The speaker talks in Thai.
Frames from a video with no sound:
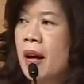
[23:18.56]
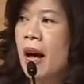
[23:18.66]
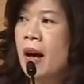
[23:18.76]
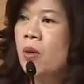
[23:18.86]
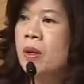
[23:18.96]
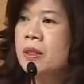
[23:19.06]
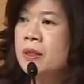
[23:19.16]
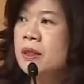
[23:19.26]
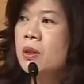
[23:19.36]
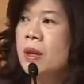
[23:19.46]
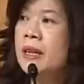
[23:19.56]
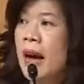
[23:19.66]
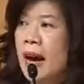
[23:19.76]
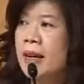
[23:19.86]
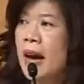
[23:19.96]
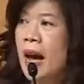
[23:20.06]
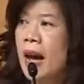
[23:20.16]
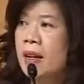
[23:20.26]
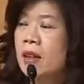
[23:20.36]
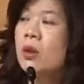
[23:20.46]
หาคนซื้อคนขายได้
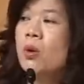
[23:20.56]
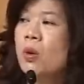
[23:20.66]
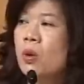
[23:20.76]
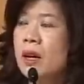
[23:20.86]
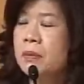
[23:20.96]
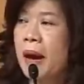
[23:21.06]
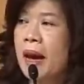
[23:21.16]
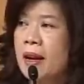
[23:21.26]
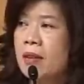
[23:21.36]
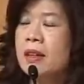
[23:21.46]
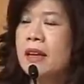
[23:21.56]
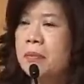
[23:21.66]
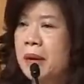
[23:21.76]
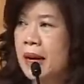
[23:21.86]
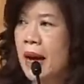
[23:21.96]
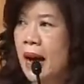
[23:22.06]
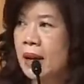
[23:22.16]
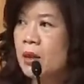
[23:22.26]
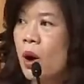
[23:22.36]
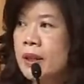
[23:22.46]
ก็ตกลงกันไปแล้วก็ทำราคา
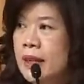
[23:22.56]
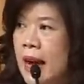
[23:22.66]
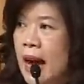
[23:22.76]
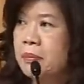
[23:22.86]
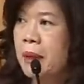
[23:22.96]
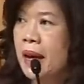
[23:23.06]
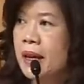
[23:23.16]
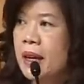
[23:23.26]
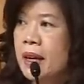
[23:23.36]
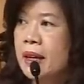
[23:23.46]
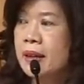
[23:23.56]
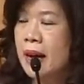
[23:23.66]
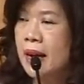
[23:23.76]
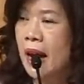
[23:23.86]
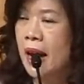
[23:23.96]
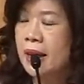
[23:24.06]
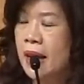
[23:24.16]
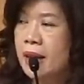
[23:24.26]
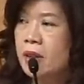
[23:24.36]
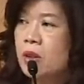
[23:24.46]
ข้างนอกตลาดไปราคาอัน
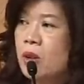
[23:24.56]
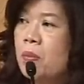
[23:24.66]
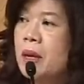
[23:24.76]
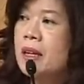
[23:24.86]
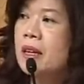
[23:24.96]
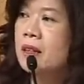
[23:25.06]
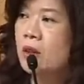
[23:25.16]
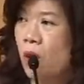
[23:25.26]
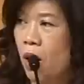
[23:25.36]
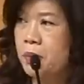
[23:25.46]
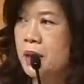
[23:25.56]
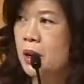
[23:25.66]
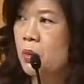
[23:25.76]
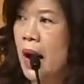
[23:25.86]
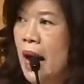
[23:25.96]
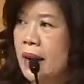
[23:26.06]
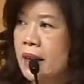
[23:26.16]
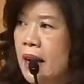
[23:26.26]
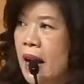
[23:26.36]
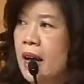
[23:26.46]
นั้นก็ต้องไม่เกินกรอบที่เราวาง
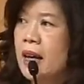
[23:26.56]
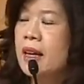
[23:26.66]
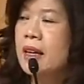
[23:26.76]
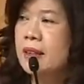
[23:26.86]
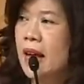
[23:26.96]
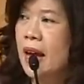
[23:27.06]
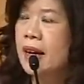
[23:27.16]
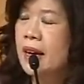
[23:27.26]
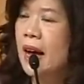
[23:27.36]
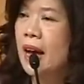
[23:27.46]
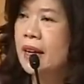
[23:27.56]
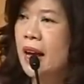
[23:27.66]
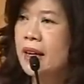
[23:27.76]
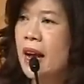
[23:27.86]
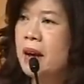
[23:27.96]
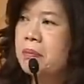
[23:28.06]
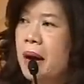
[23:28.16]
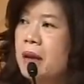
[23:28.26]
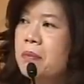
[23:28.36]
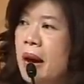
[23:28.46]
นะคะแต่ราคานั้นเนี่ย
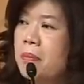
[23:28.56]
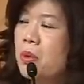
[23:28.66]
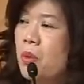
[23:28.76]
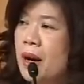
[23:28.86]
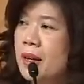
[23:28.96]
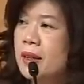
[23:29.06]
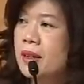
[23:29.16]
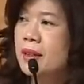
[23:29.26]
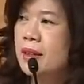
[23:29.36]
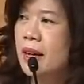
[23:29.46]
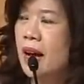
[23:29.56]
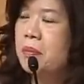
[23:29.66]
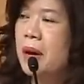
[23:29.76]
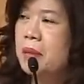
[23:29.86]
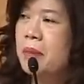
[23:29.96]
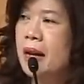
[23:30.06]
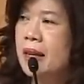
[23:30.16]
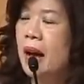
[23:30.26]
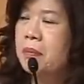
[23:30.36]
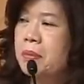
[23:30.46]
ไม่มาบวกนะคะไม่มา
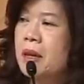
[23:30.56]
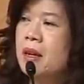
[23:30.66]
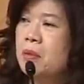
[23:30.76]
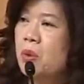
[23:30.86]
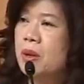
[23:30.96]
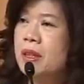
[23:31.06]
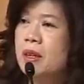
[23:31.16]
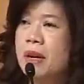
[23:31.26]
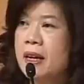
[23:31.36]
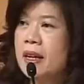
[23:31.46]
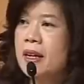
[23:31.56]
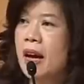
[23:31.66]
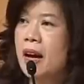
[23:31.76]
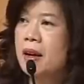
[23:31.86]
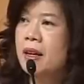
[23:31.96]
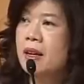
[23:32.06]
ทำบวกที่เราเห็นราคา